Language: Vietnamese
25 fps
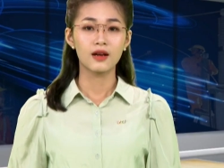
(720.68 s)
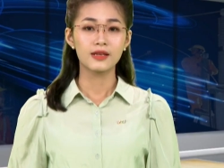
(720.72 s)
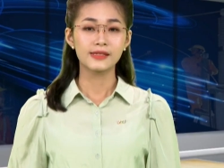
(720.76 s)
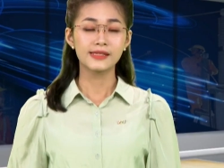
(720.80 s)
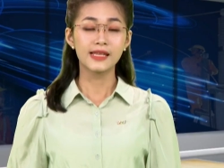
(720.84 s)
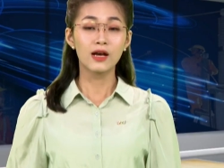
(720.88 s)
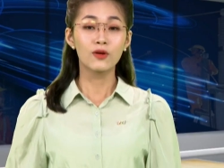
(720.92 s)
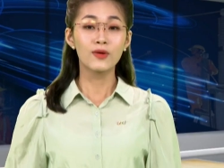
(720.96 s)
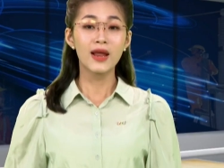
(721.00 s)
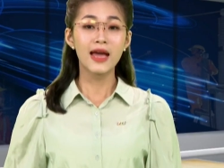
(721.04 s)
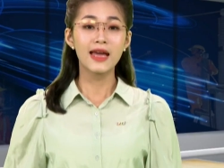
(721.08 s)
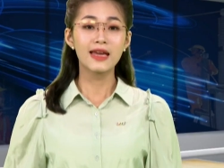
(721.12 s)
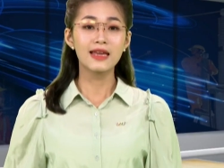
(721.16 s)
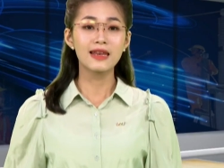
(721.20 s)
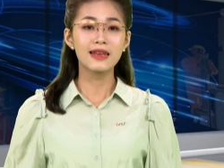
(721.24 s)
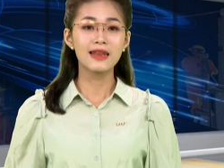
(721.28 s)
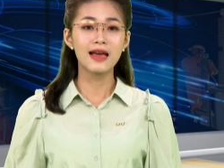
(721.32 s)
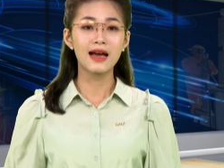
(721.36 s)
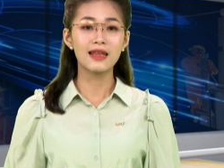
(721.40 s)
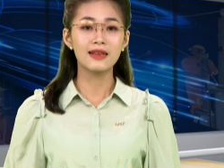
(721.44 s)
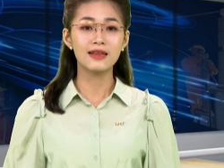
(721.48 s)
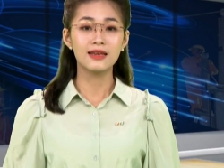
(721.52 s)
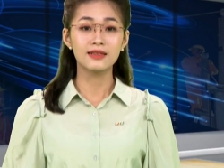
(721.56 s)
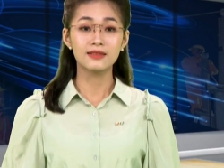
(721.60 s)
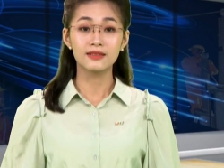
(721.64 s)
Sau đây
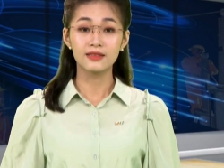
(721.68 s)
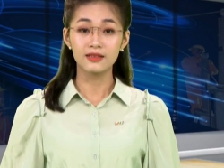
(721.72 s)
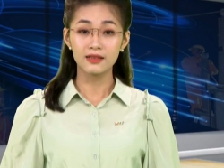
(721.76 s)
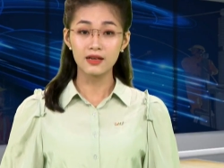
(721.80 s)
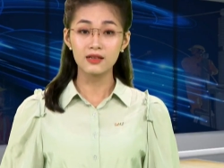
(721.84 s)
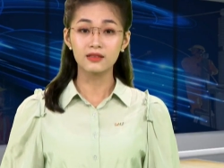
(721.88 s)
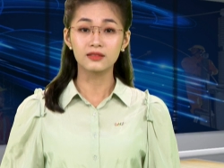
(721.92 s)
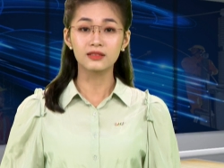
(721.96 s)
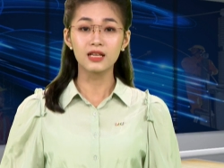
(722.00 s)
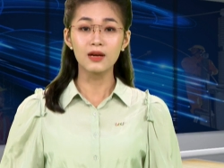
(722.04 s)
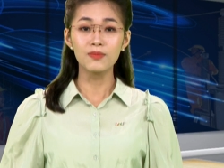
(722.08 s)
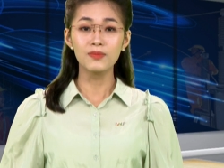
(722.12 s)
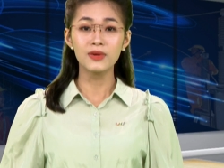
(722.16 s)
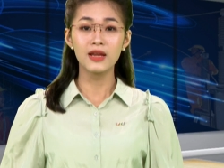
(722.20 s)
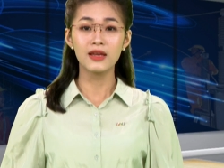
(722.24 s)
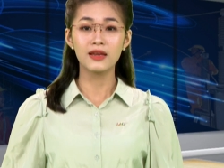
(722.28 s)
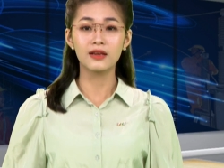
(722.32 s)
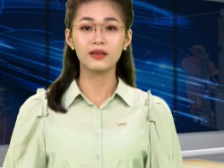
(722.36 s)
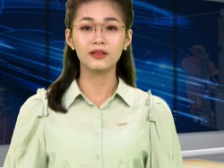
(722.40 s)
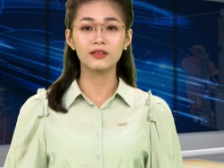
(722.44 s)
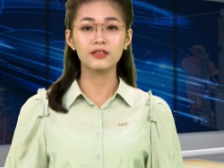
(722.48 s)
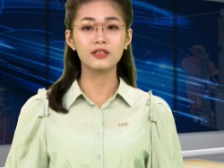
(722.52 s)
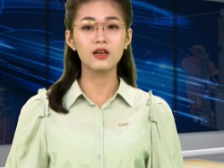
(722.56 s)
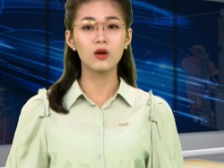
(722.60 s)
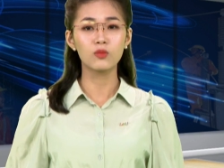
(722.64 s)
là lịch ngừng cấp
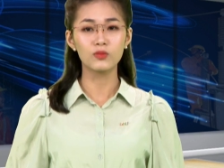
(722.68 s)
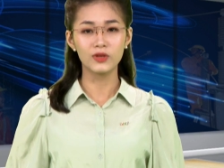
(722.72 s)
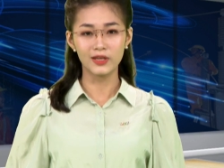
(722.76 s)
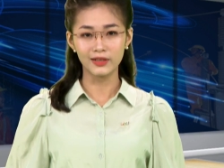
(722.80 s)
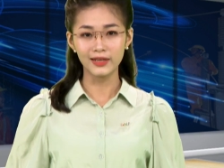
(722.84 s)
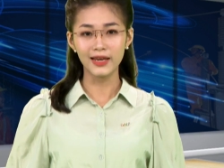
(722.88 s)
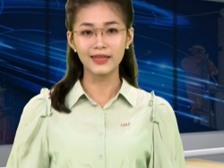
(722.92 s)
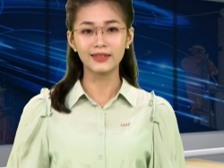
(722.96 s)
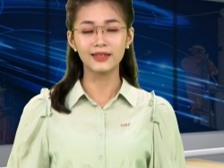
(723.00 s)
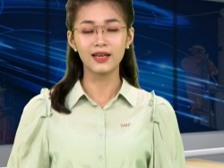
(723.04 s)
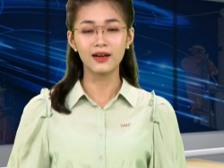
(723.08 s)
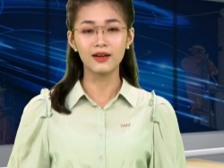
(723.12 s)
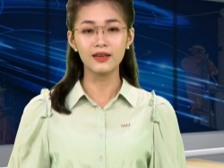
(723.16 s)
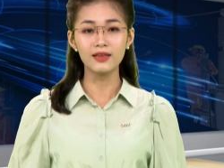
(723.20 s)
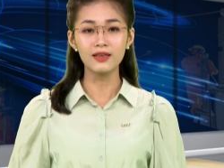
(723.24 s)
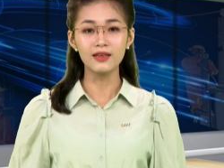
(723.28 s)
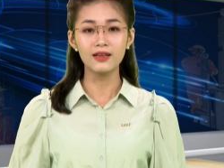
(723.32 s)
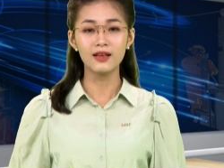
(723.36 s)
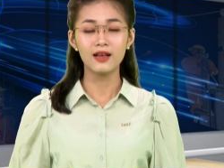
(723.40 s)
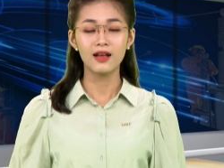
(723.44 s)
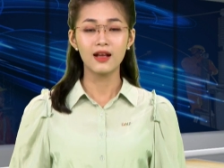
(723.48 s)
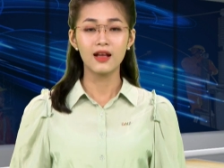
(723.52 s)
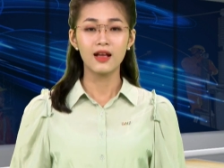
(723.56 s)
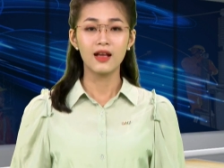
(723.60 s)
điện trong những ngày tới.